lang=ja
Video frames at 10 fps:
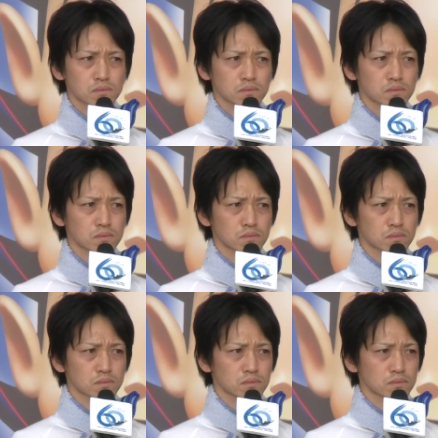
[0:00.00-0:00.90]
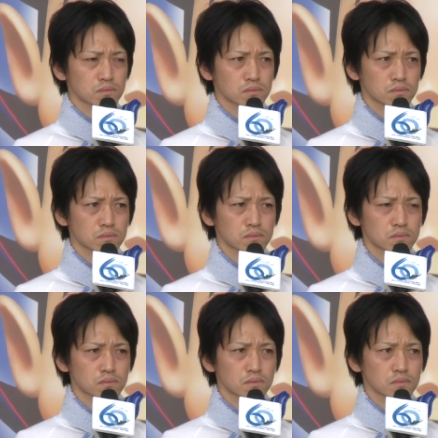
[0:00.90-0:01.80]
まだまだ夏休みは
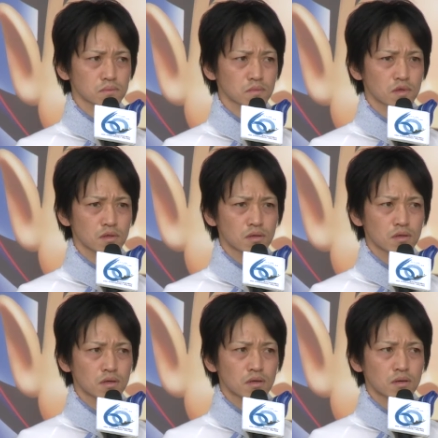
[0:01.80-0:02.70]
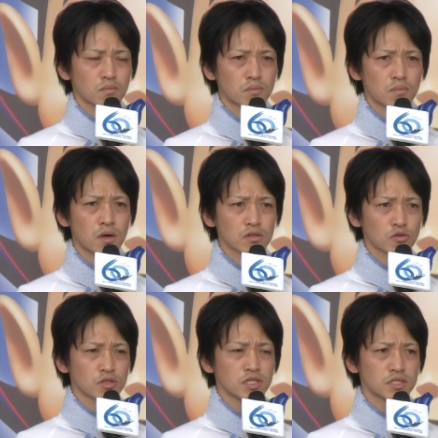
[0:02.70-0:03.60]
ちょっとこれからですかまあ、あ
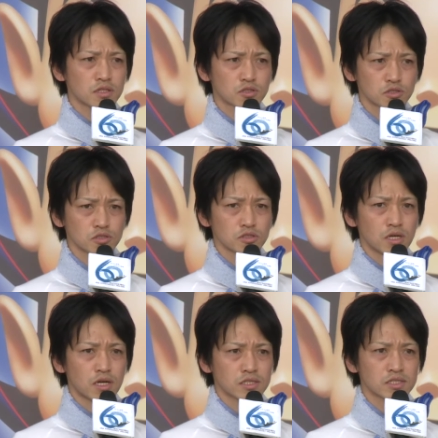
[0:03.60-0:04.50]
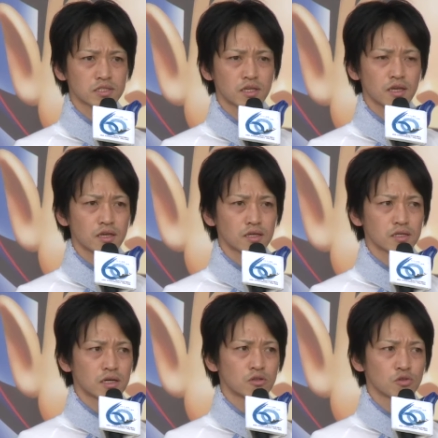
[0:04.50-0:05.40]
とは2節走って
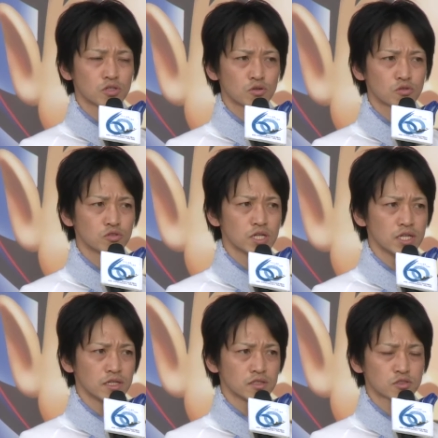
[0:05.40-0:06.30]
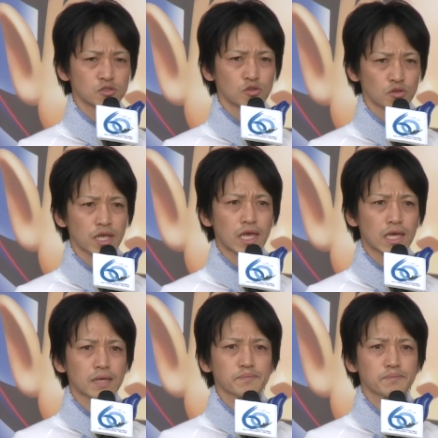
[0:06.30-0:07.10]
あの一区切りつくので